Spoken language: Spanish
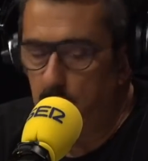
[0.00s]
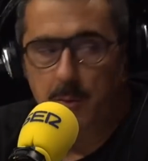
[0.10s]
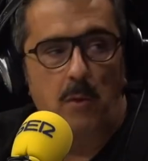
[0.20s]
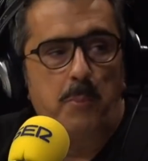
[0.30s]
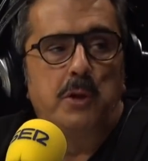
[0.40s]
lo
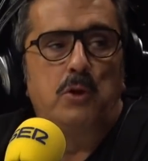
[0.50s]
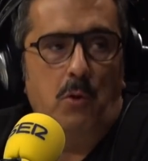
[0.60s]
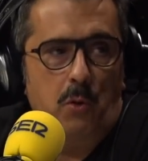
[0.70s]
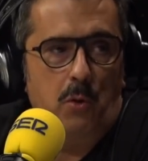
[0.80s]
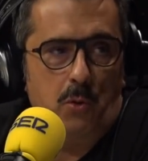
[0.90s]
veo un
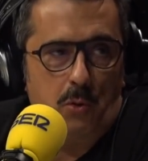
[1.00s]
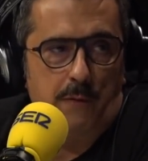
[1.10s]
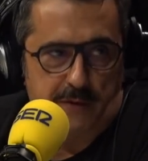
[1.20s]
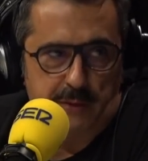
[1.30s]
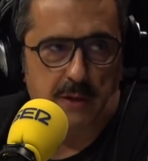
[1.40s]

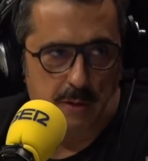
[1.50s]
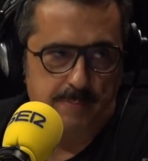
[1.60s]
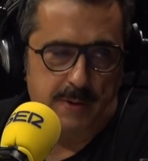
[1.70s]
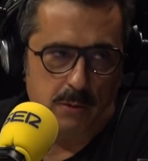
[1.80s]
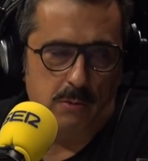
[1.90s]
poquito fácil,
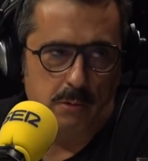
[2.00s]
pero